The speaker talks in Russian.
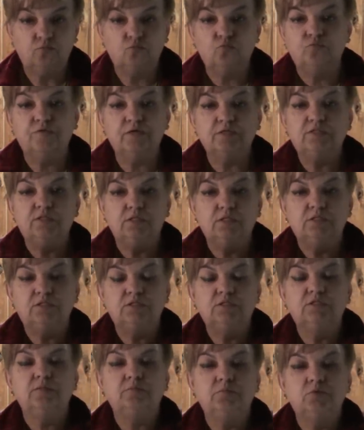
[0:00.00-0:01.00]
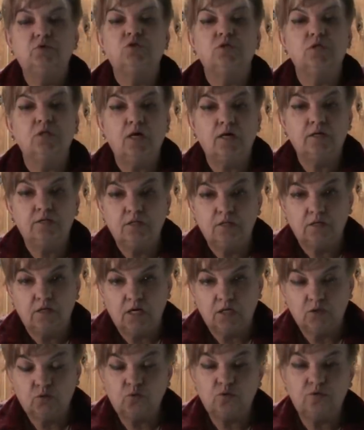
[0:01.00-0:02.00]
У вас есть цепь желаний,
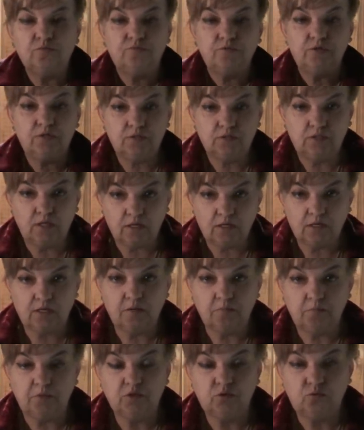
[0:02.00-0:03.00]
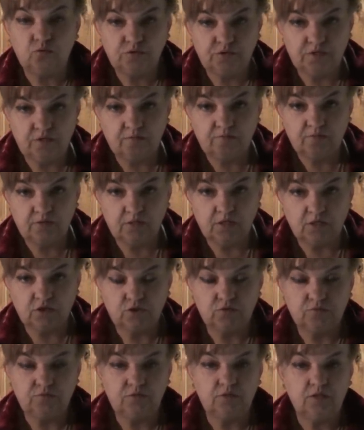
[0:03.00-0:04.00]
которые вы, дорогие мои друзья,
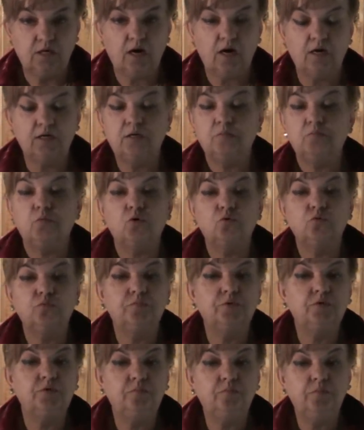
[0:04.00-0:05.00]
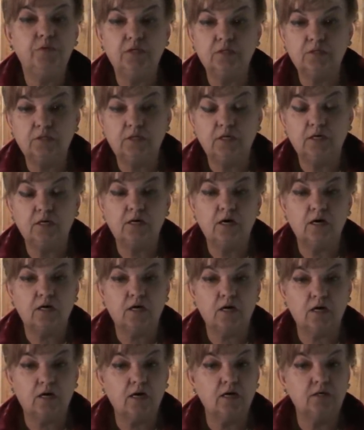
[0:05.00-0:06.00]
вынашиваете. Они могут быть мелкие, как
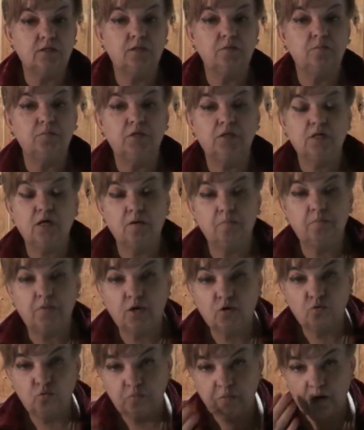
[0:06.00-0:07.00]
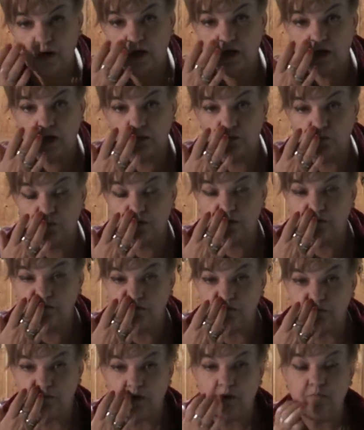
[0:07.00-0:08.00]
какая-то мелкая покупка, которая
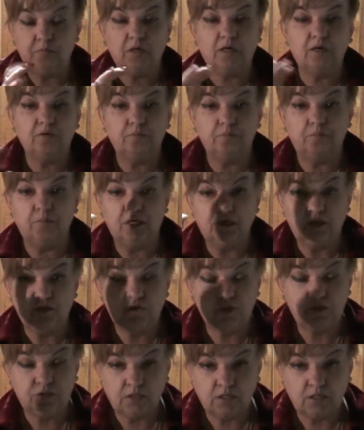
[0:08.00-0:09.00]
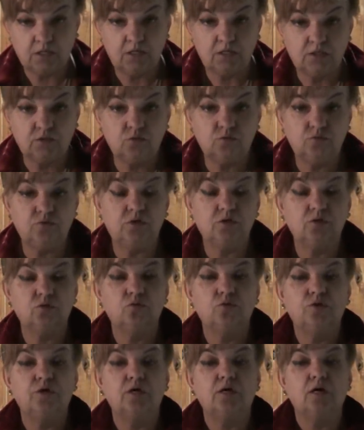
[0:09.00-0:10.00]
все время маячит на горизонте,
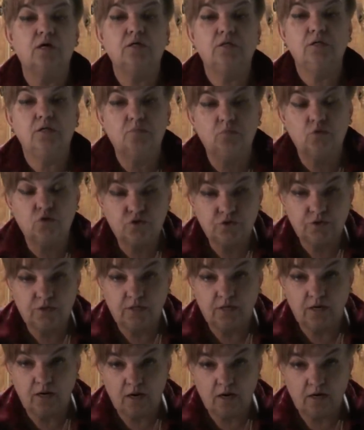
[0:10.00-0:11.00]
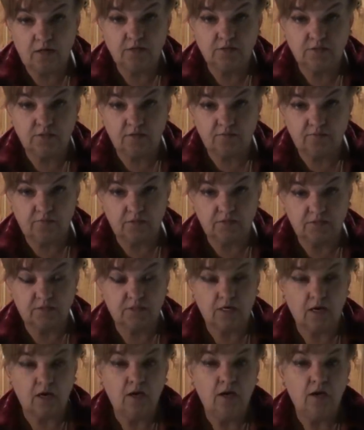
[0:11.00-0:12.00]
но никак не может реализоваться.